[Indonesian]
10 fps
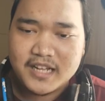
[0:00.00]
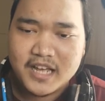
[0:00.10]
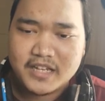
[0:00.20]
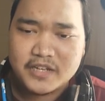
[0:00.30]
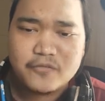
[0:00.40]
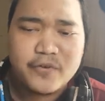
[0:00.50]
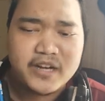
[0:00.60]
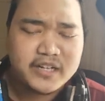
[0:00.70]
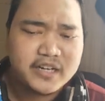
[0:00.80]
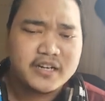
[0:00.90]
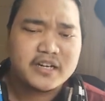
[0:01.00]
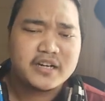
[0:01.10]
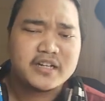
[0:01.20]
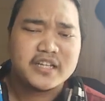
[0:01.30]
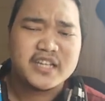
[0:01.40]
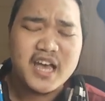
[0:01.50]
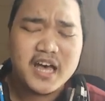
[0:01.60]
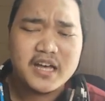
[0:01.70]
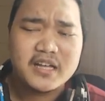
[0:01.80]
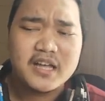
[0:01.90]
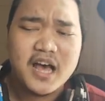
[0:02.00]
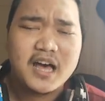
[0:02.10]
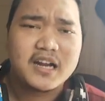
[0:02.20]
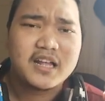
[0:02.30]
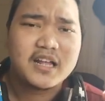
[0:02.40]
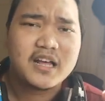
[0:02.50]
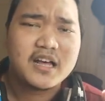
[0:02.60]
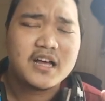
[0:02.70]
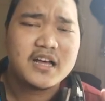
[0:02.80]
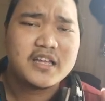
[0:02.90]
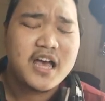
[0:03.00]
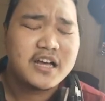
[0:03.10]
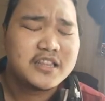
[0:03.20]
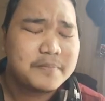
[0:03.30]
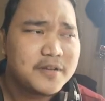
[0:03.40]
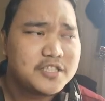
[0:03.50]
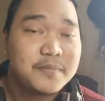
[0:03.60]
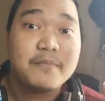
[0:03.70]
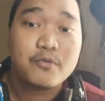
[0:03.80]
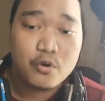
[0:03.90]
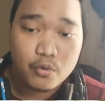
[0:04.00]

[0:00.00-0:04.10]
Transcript: dari Defender yang harga uh, eh, yang tipe 90.